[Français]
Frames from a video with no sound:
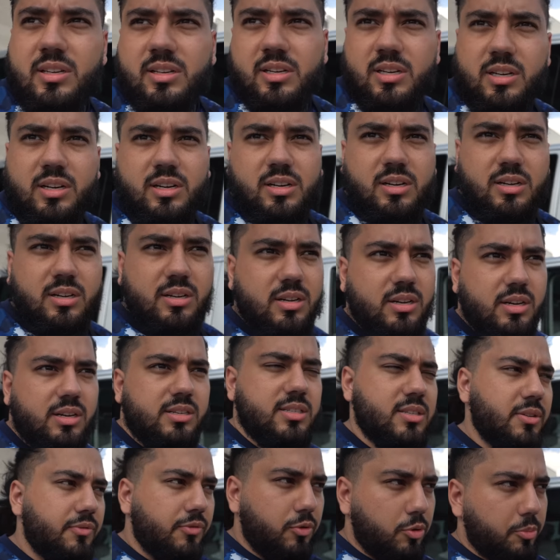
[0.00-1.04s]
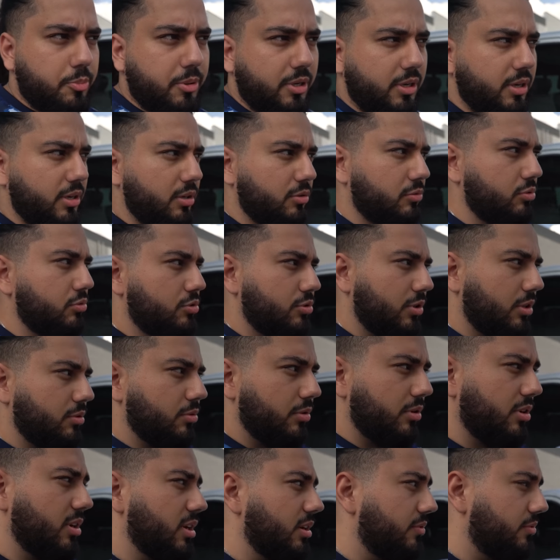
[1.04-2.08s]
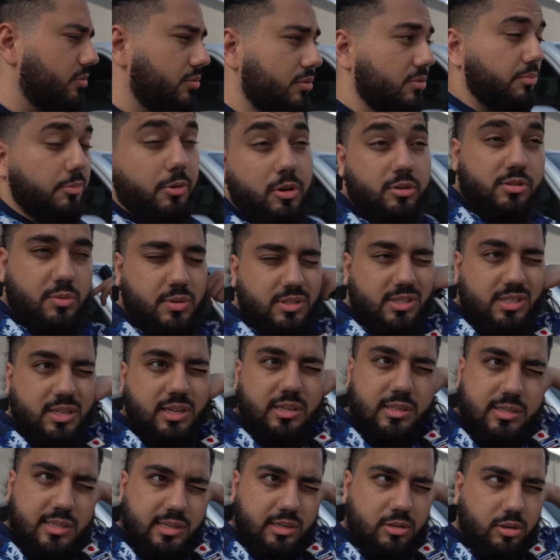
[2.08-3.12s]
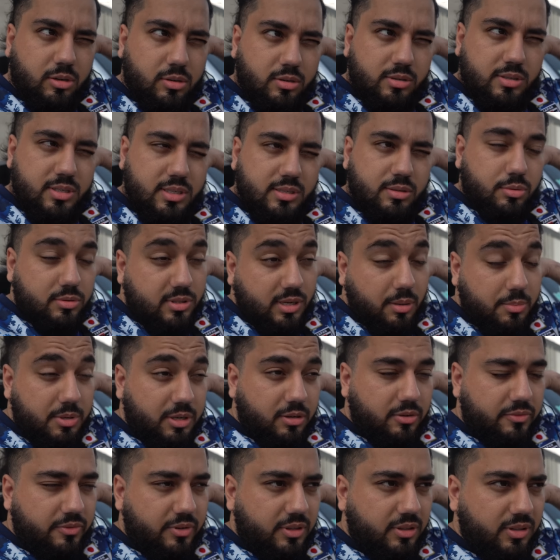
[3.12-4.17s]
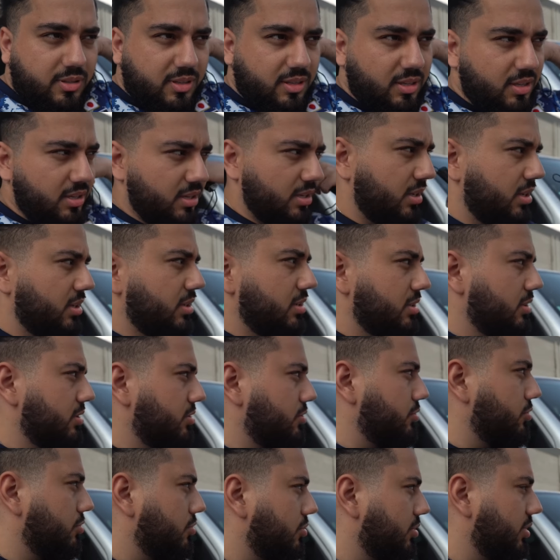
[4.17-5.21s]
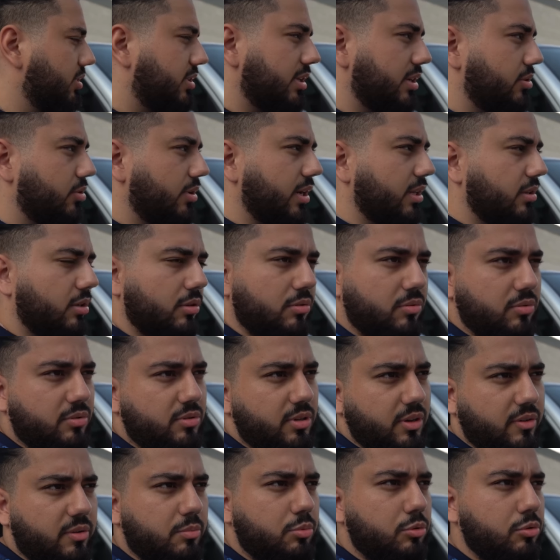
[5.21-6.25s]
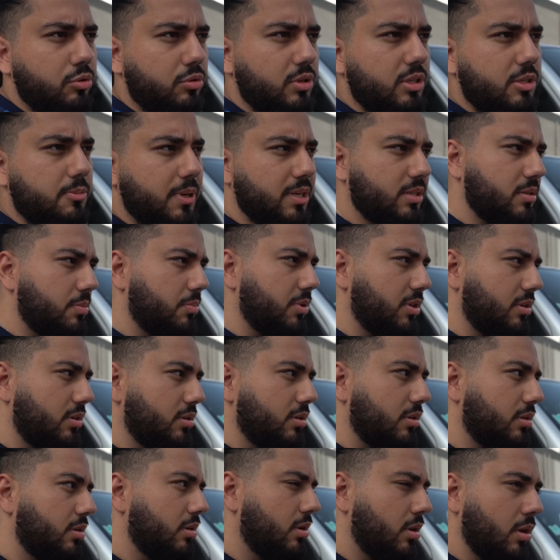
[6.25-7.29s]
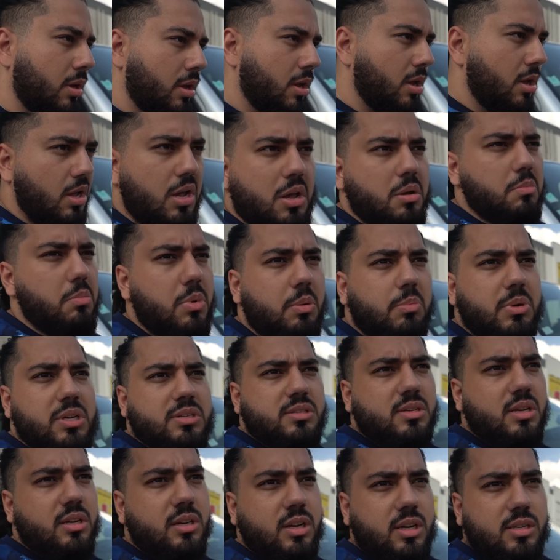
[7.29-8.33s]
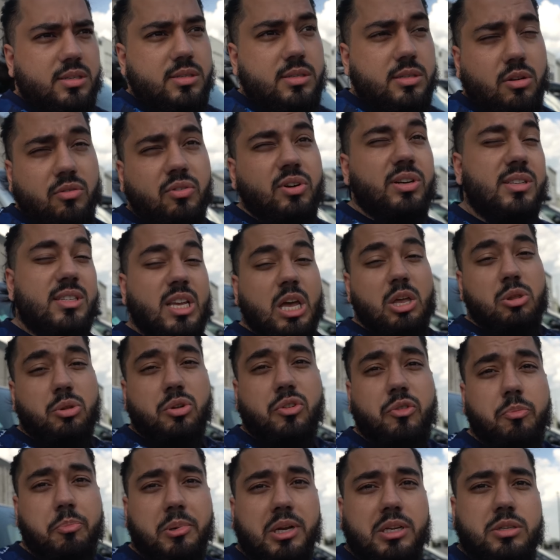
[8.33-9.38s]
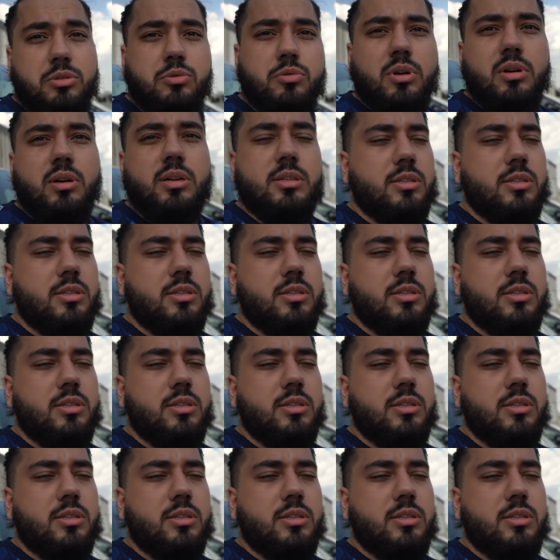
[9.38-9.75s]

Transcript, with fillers: Elle, elle s'est fait opérer et tout, tu vois. Donc, elle est venue prendre soin de sa, sa, de sa mère, en fait. Du coup, on était que quatre, donc il y avait beaucoup d'espace, mais même à 5, à 6, en vrai c'est à 9 places, tu vois.